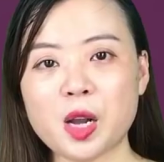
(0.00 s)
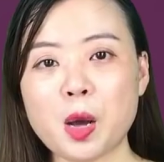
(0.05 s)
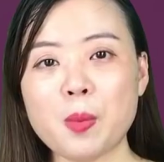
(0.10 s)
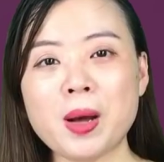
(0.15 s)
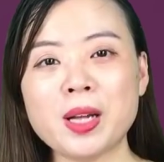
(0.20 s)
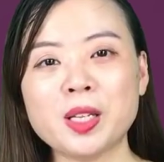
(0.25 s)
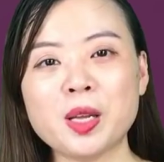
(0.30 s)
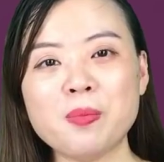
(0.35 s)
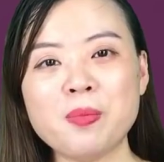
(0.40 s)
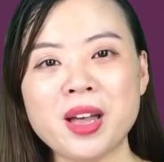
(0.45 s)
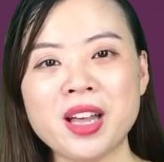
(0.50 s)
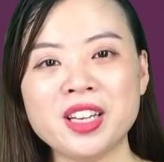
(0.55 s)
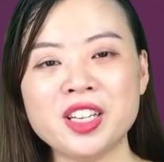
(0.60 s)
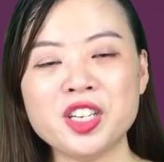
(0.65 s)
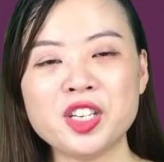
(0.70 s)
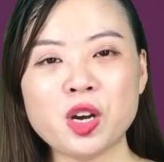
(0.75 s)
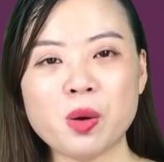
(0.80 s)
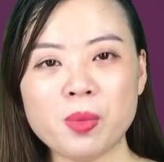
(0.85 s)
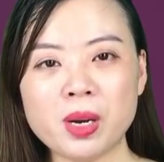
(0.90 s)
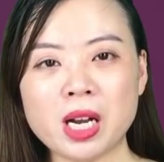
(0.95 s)
Các bạn thân
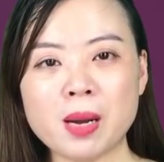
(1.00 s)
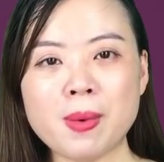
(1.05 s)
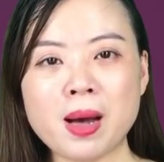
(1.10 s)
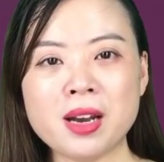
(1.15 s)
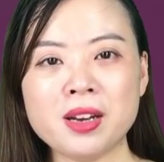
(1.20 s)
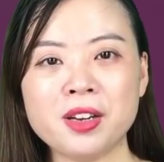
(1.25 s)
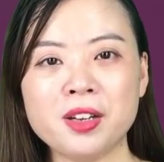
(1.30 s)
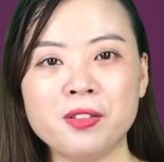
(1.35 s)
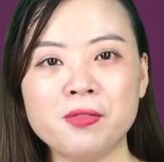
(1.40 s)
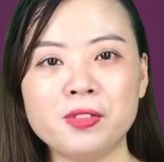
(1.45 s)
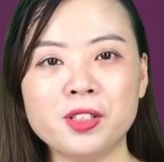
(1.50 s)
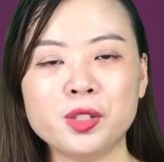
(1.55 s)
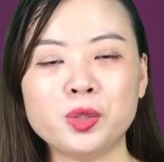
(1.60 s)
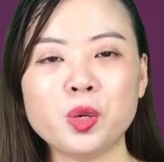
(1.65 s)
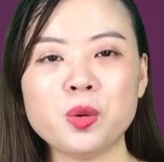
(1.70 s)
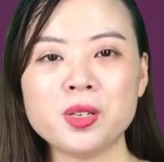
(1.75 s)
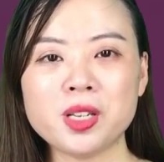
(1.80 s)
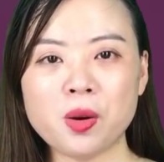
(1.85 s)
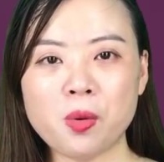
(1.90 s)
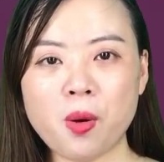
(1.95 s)
mến, chào mừng các bạn đến với
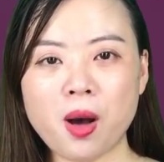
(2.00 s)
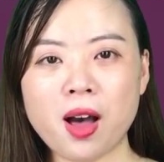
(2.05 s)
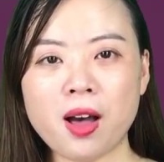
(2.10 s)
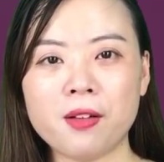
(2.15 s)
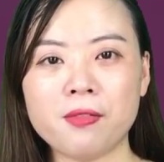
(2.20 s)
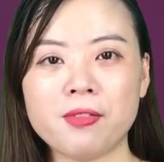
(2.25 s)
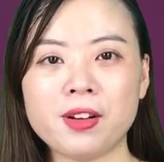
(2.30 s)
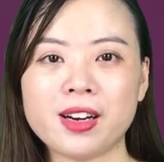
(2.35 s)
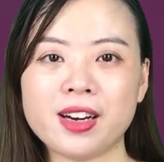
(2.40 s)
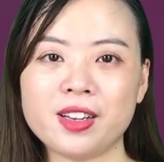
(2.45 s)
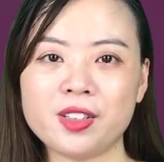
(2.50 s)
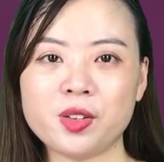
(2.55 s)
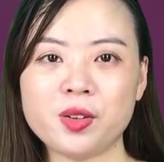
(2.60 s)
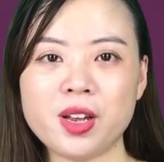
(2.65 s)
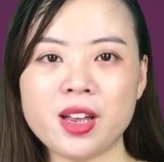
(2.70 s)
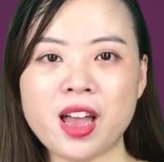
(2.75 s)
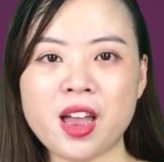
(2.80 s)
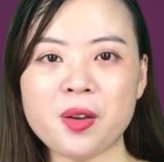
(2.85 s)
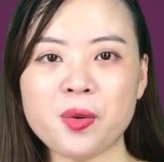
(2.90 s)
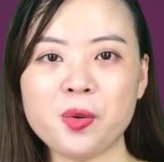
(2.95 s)
Top Sao Hoa và ngay sau
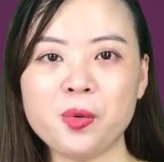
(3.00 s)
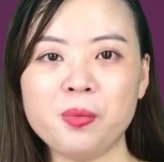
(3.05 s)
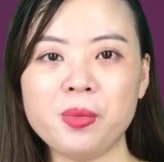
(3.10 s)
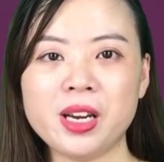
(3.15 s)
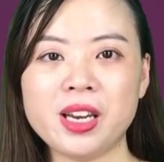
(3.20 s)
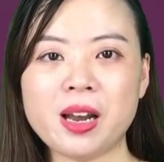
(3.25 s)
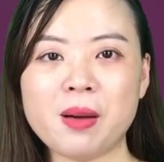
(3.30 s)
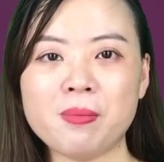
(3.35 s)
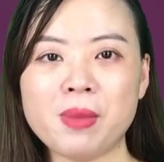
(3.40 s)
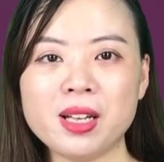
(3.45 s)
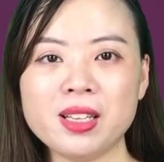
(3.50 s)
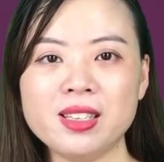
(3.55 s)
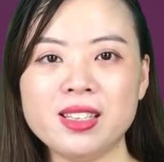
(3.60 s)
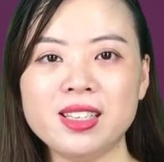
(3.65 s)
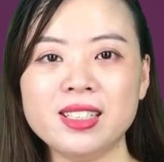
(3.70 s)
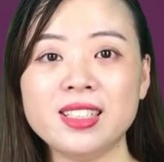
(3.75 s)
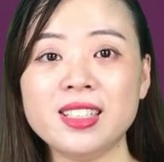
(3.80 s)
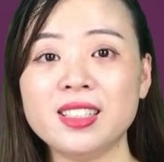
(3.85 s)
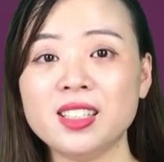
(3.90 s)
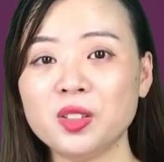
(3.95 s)
đây hãy cùng mình nắm bắt
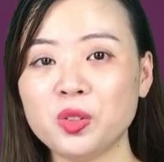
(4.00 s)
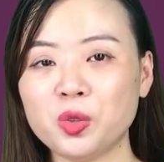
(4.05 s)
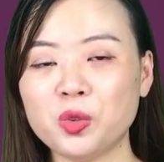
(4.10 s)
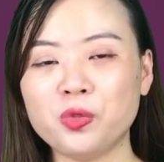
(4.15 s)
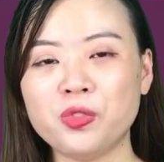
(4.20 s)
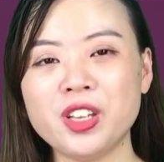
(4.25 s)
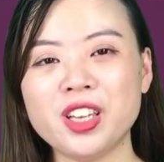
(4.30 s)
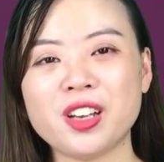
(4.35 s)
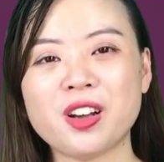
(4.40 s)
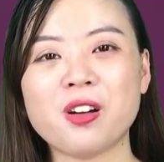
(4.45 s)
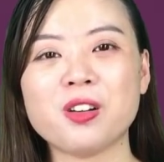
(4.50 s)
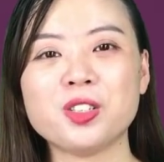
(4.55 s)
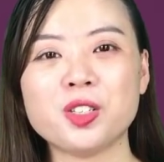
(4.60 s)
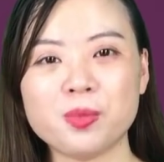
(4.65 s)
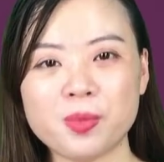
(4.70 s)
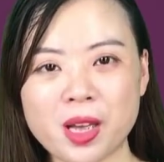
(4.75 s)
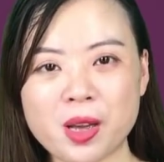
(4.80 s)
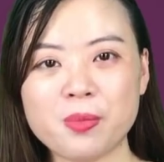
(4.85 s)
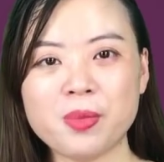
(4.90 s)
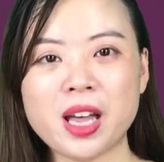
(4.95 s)
những tin tức thú vị có
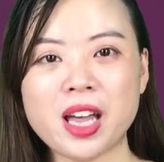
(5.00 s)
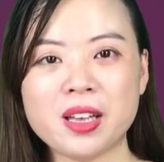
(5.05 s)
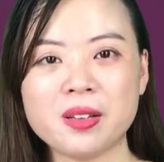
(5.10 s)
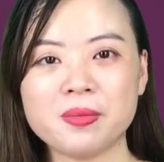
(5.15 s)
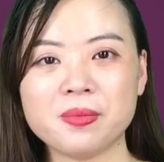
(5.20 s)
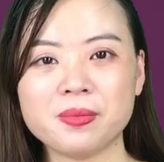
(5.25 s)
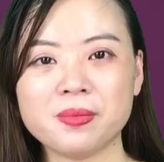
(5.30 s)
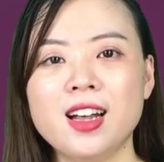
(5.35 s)
trong ngày hôm nay.